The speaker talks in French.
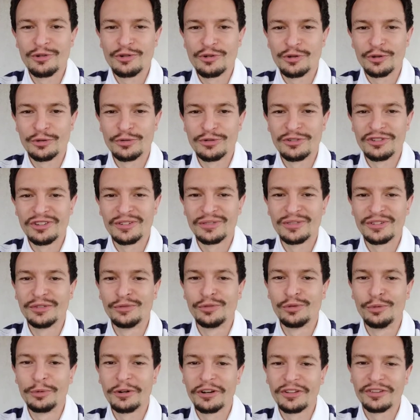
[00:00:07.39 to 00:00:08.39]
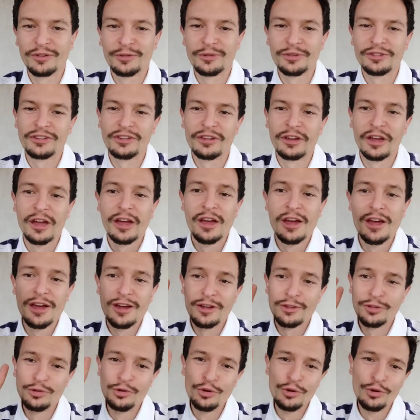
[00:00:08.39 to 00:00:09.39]
Aujourd'hui j'ai envie de vous présenter
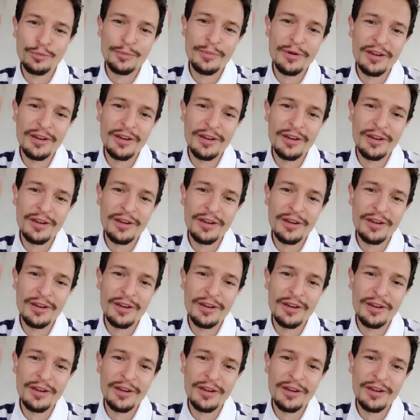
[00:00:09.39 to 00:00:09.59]
deux